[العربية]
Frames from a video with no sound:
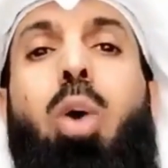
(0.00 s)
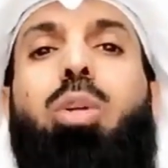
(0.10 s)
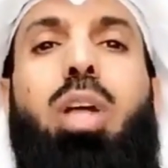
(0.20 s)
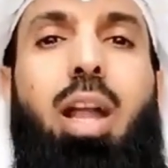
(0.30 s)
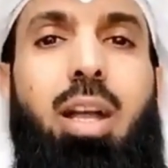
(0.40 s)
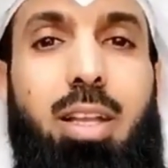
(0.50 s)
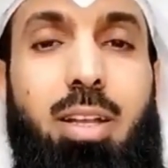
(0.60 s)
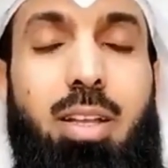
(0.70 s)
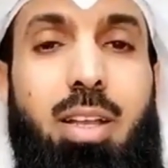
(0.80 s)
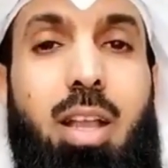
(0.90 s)
او طلاق
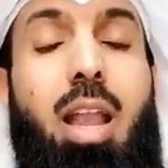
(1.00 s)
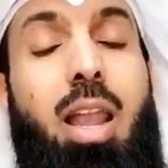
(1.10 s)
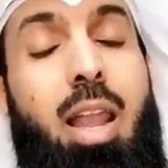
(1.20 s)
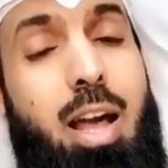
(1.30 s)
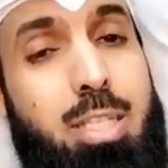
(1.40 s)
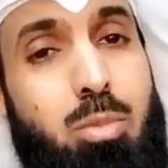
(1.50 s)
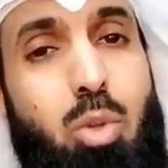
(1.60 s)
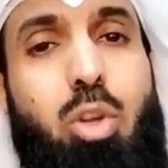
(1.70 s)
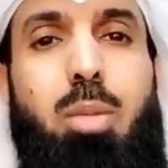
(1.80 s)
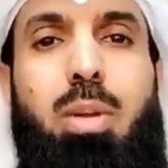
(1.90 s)
لازم
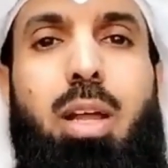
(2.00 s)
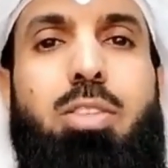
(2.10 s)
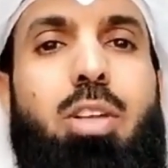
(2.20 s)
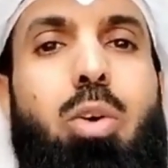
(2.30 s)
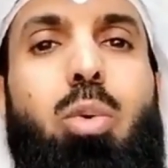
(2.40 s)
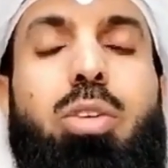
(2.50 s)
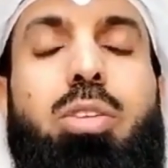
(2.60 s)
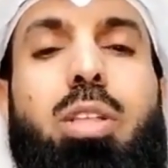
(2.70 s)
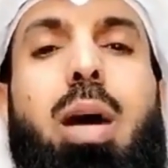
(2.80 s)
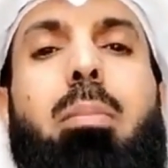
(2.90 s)
تكرم الناس تكون
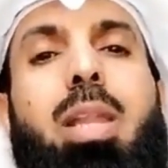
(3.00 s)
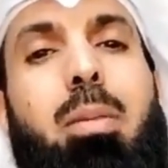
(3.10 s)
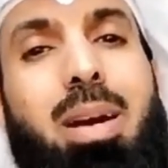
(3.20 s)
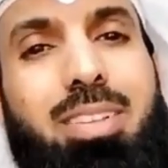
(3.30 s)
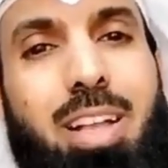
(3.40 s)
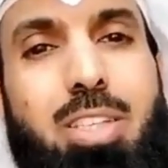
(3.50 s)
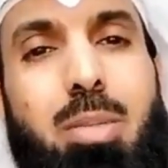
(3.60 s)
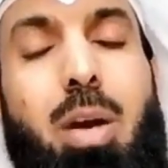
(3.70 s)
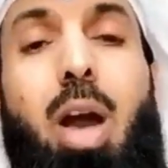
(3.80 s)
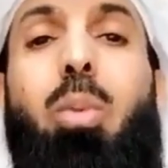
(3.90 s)
وسط اما انك ما
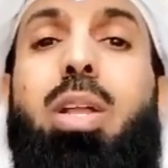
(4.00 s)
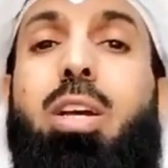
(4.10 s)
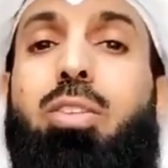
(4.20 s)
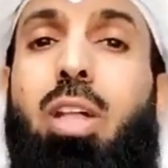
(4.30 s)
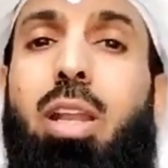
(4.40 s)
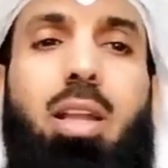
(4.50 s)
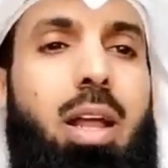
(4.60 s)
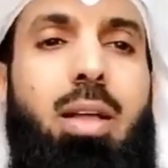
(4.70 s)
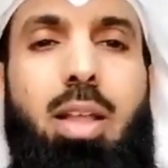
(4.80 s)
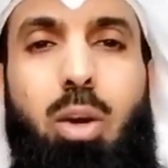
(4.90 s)
تعزم او انك تطلق
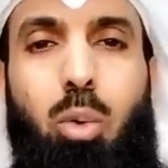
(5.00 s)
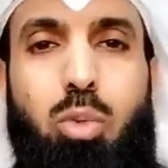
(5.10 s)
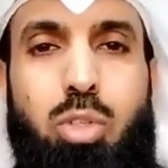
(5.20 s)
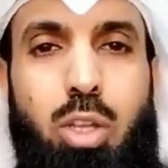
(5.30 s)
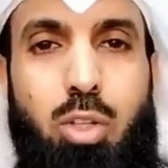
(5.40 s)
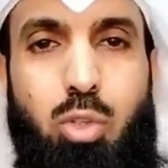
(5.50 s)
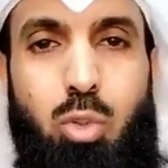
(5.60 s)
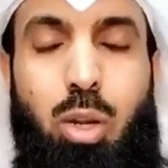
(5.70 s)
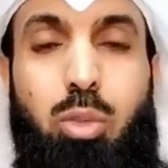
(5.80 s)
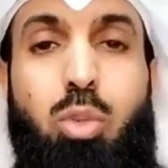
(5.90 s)
لا انزلت
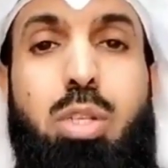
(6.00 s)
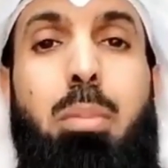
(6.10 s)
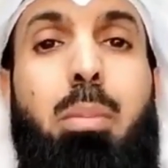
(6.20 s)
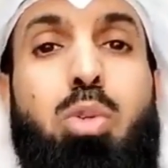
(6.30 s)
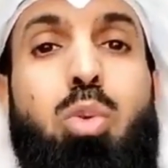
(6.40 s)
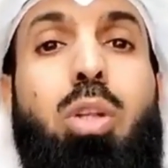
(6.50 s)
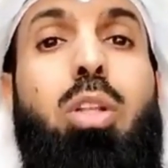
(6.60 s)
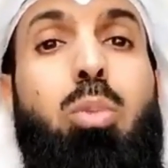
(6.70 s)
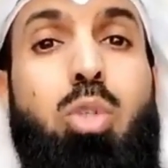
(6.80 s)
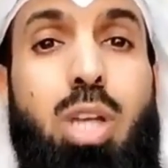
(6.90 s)
صوره تسمى
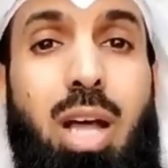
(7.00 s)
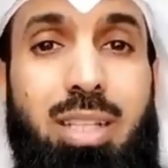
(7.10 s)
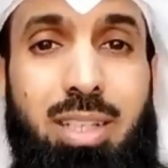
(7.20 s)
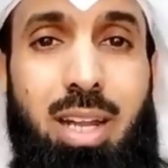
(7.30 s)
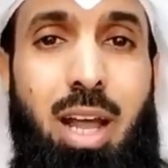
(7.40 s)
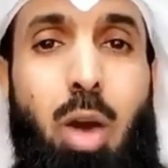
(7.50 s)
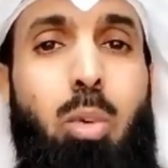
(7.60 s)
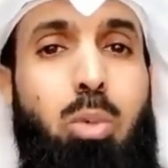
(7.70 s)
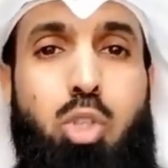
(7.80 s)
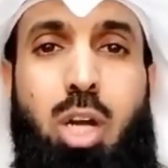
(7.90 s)
بصوره المجادله
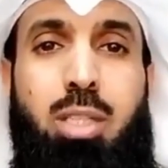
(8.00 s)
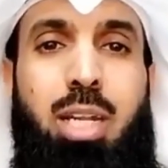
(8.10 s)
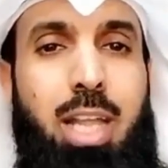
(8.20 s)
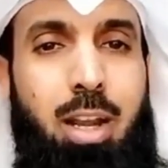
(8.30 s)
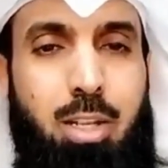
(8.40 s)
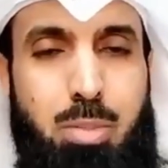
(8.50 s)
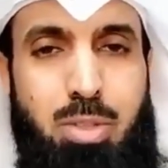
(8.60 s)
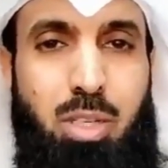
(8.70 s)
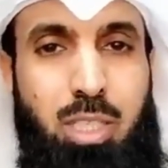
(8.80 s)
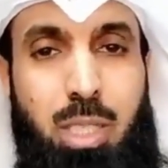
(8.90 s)
او المجادله كل
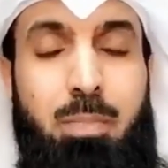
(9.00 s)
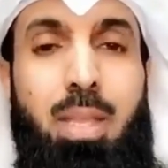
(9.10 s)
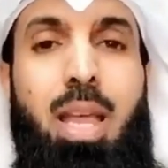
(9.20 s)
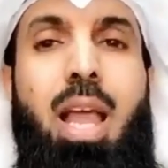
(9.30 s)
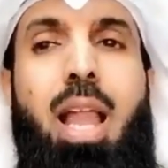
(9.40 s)
الاسمين صحيح